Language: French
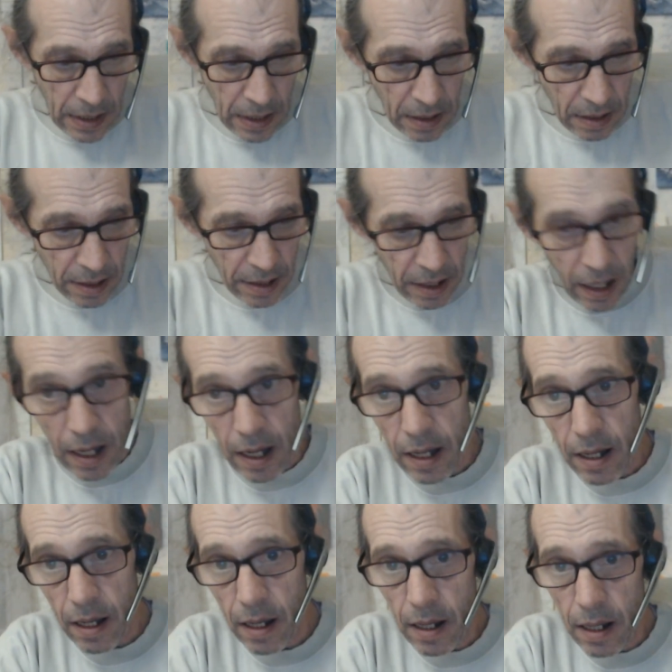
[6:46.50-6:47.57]

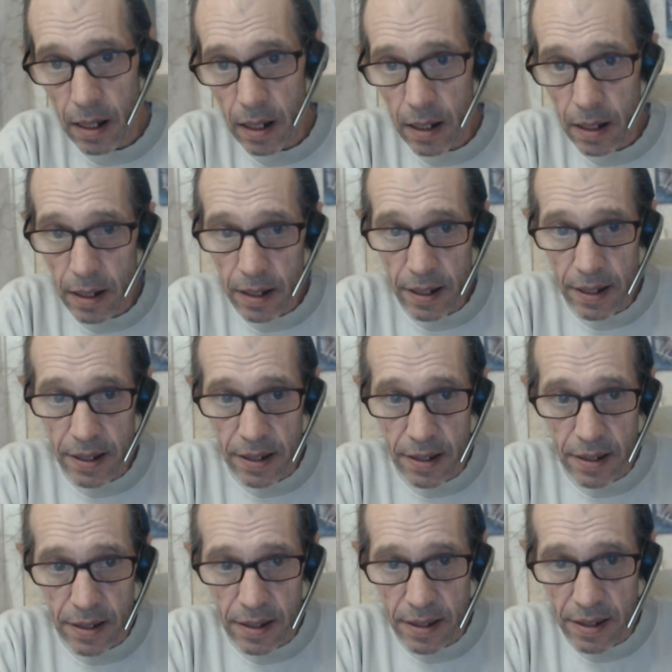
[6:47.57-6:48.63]
Ça
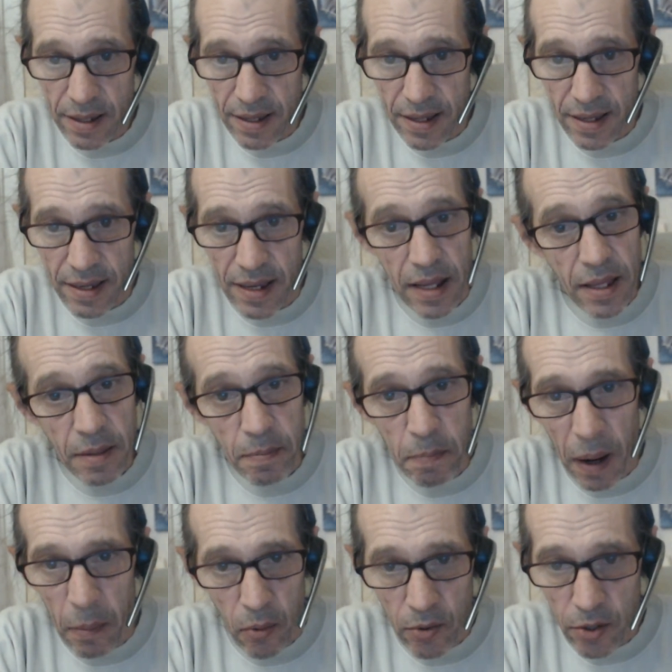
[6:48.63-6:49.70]
c'est
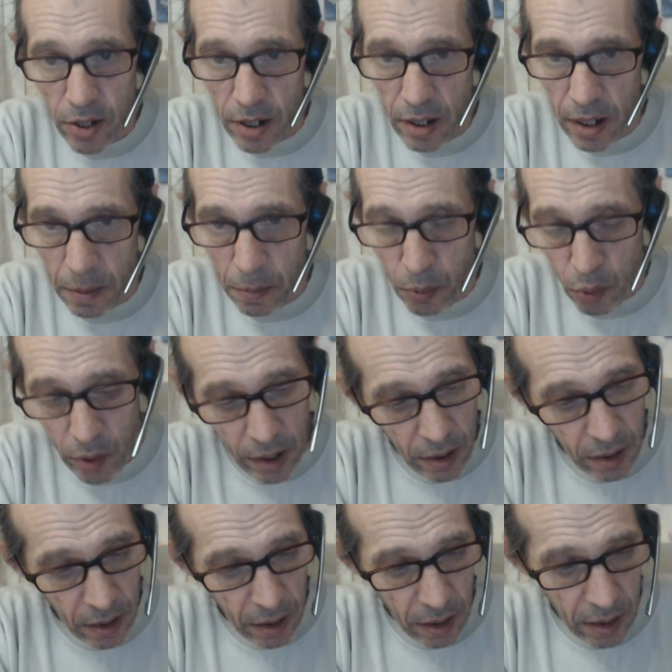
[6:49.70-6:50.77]
pas bon signe et puis
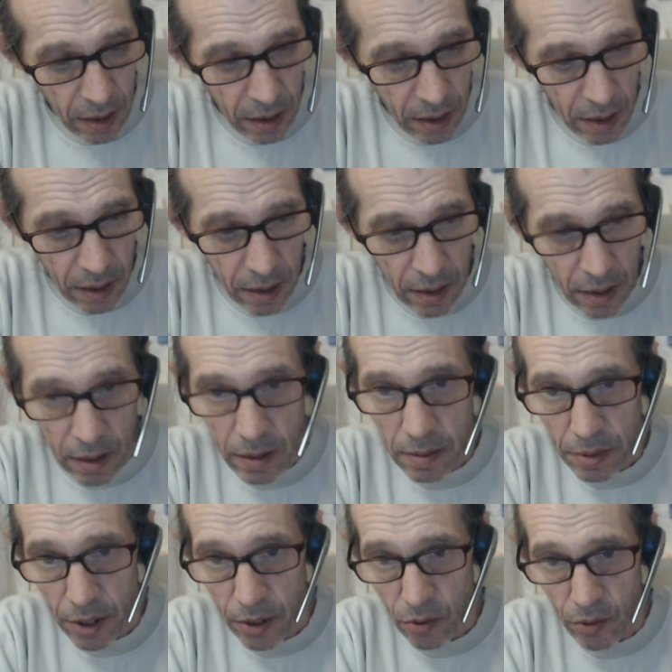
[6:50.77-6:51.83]
euh,
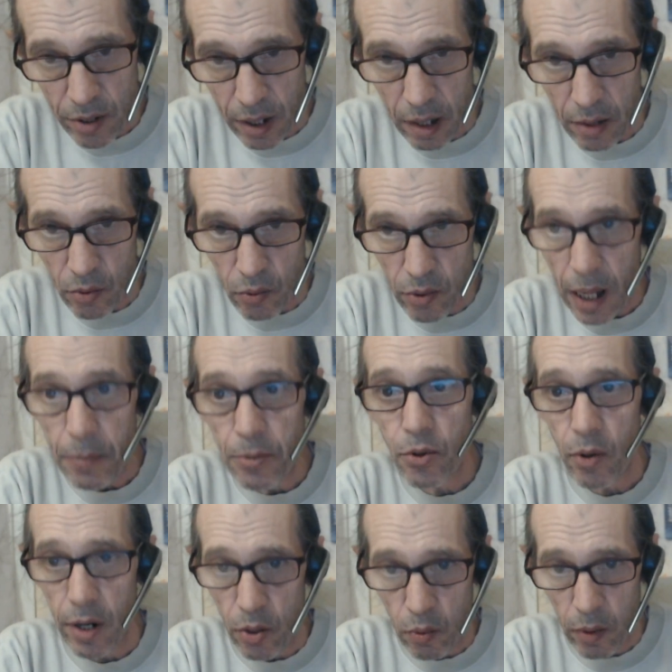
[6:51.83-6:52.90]
parce que ça nous tape
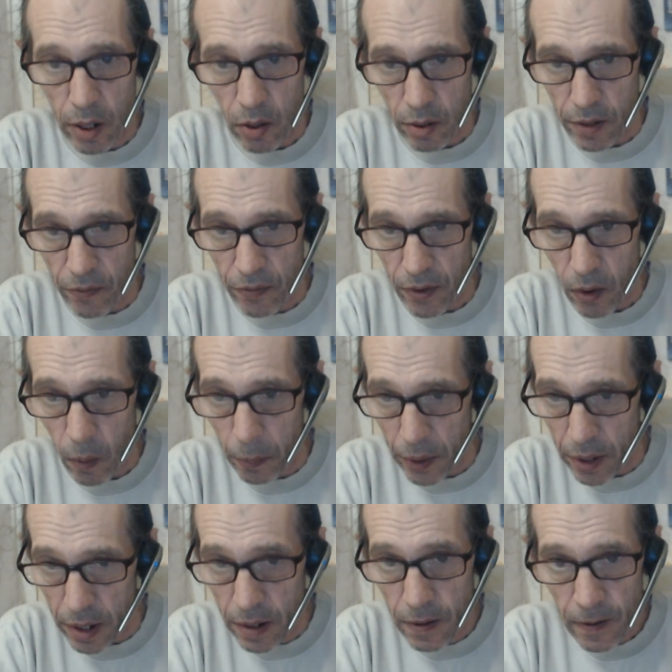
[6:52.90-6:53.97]
sur les doigts dans différents
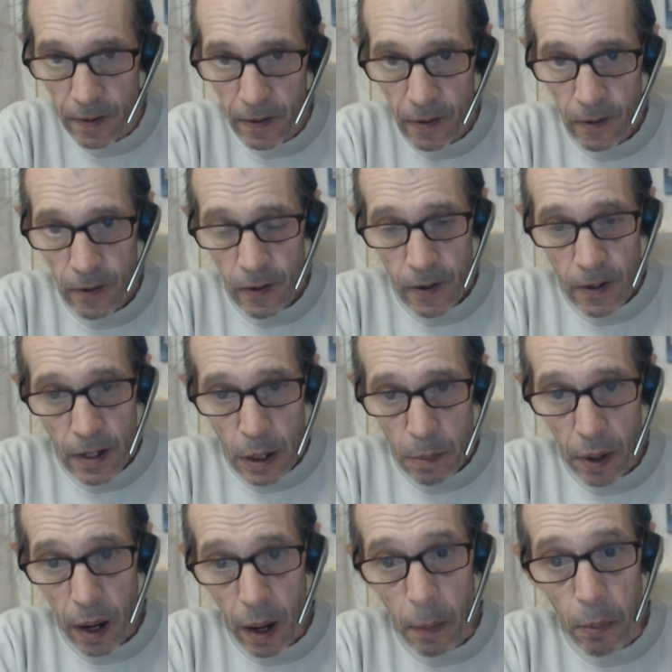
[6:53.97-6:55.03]
pays
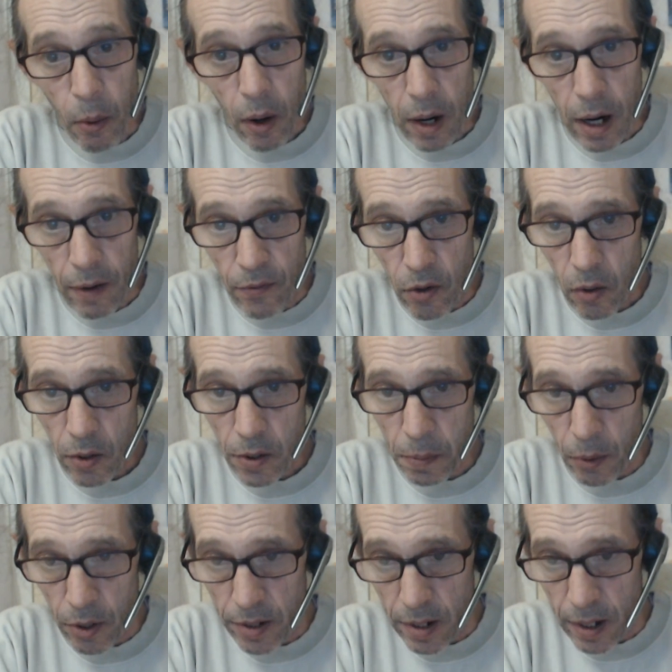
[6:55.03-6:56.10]
par rapport à la violence
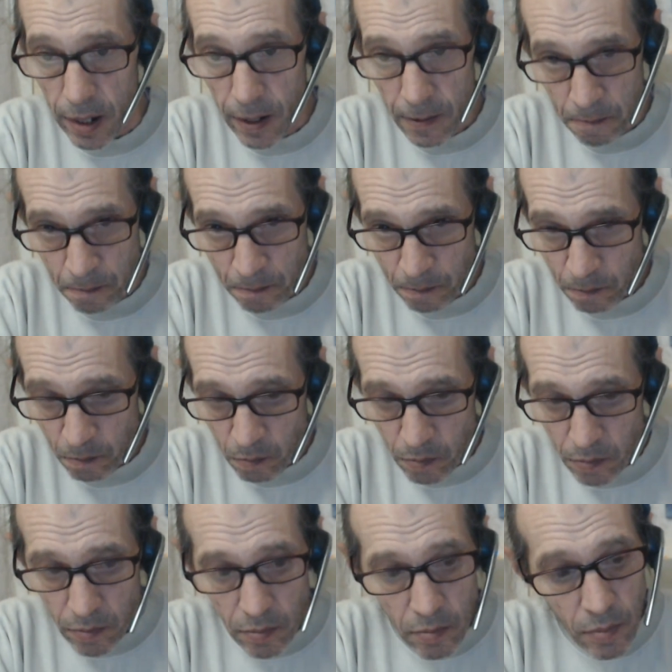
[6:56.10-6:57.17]
policière.
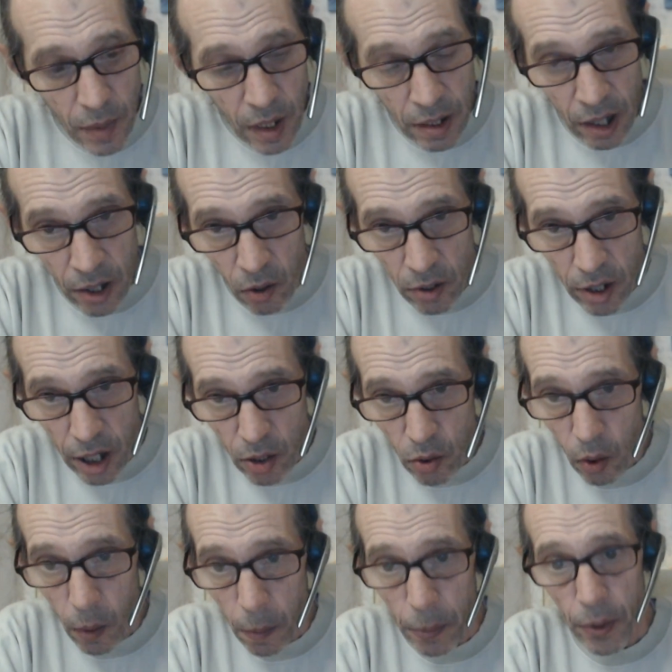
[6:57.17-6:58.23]
Il y a une enquête
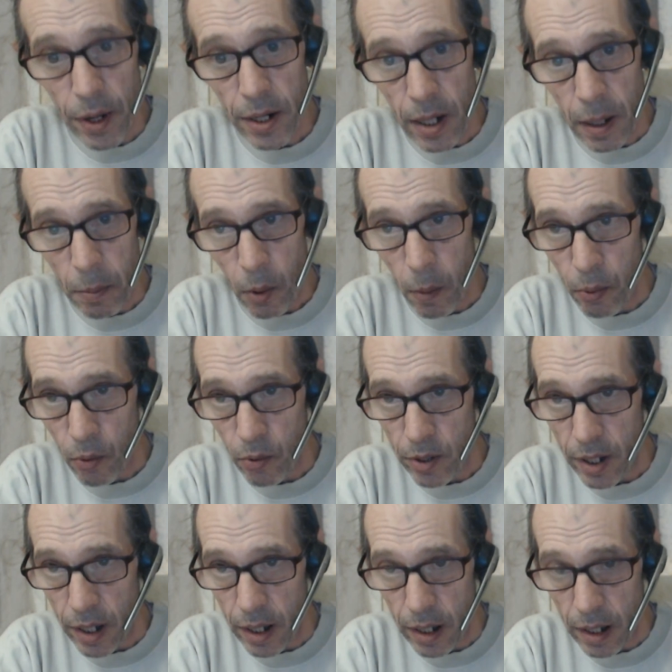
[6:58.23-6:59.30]
européenne à propos
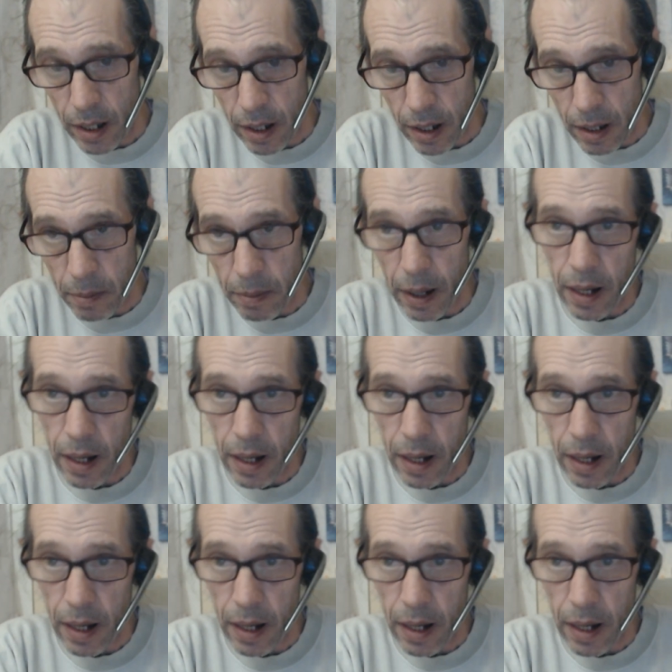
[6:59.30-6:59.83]
des, ben,